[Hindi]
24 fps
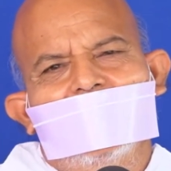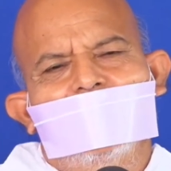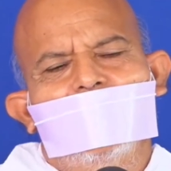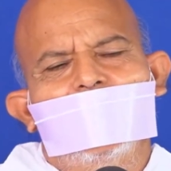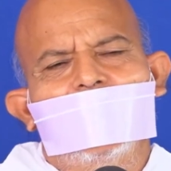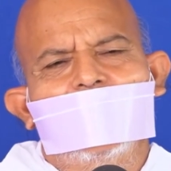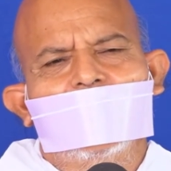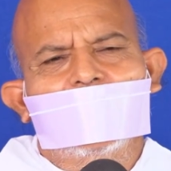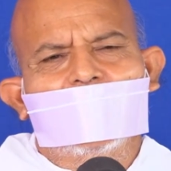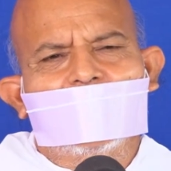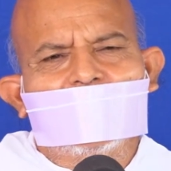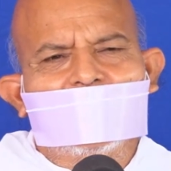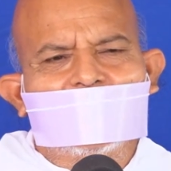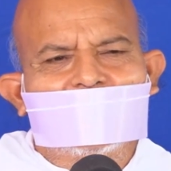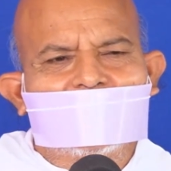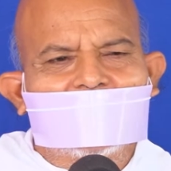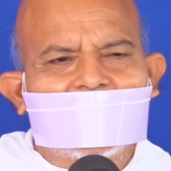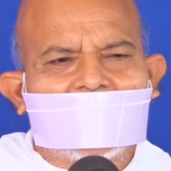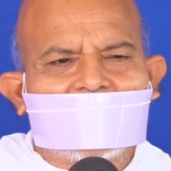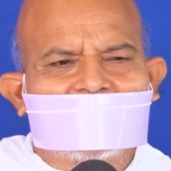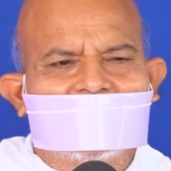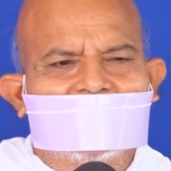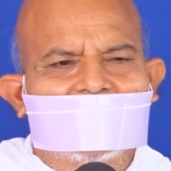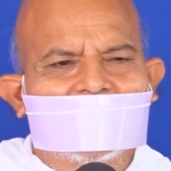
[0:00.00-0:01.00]
वो कोई
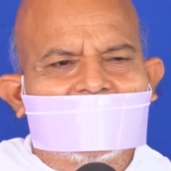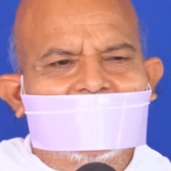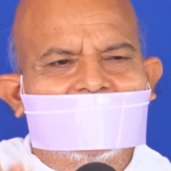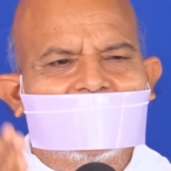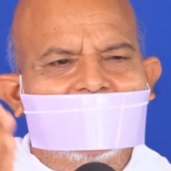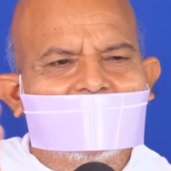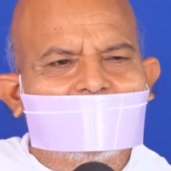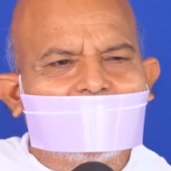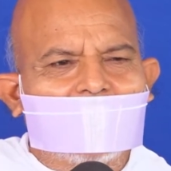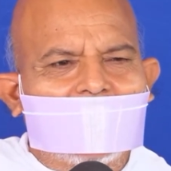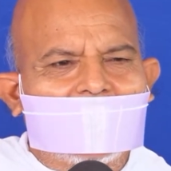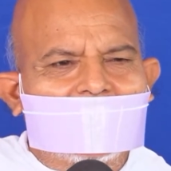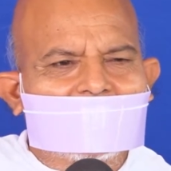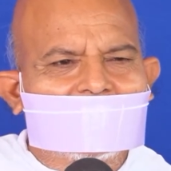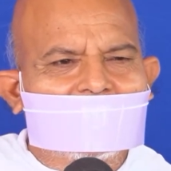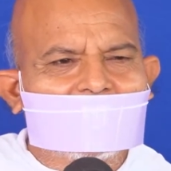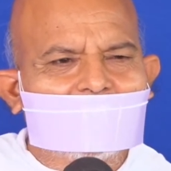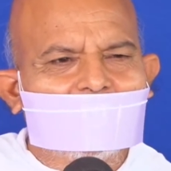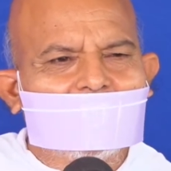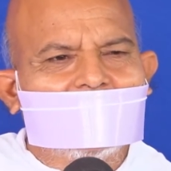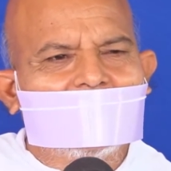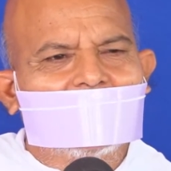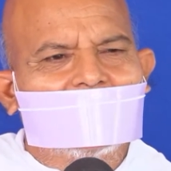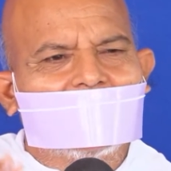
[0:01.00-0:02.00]
शास्त्र की बात
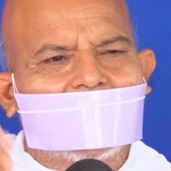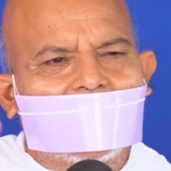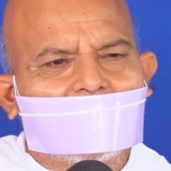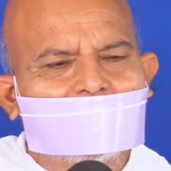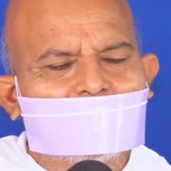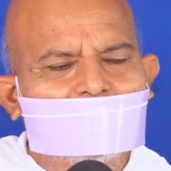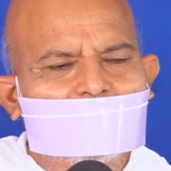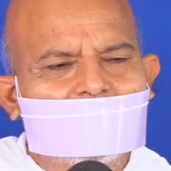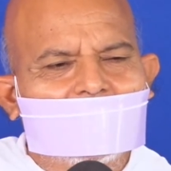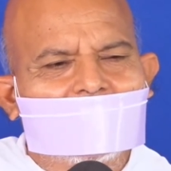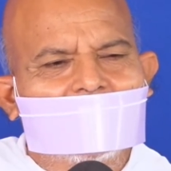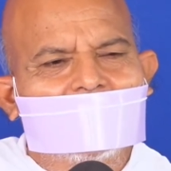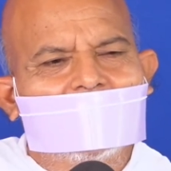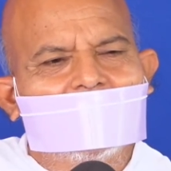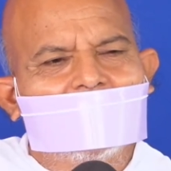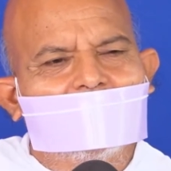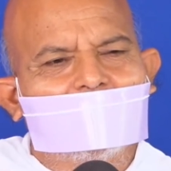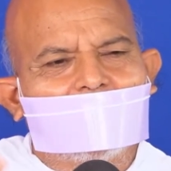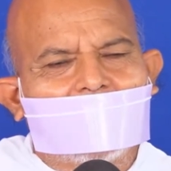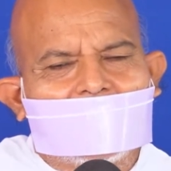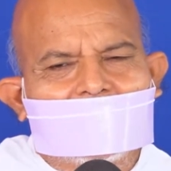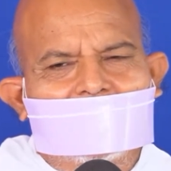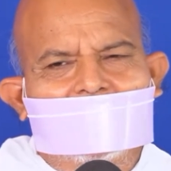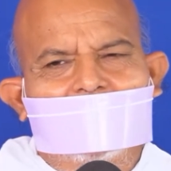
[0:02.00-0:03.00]
में काव्य की
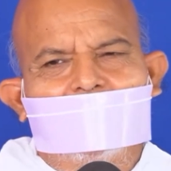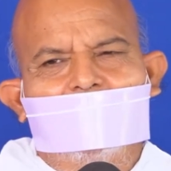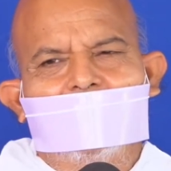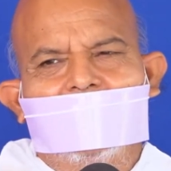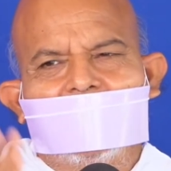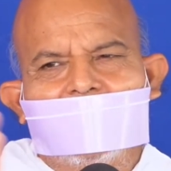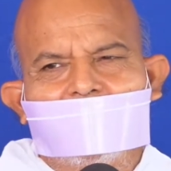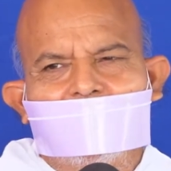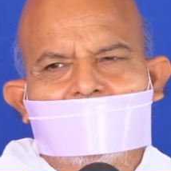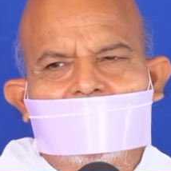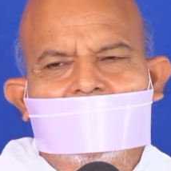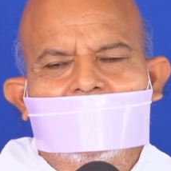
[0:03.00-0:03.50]
बात में